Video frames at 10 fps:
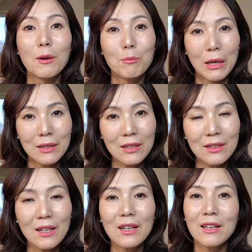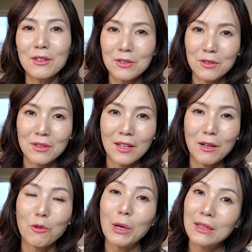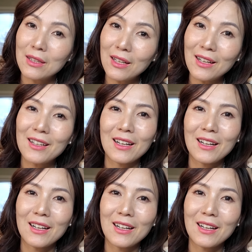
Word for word: 만났다 헤어졌다 왔다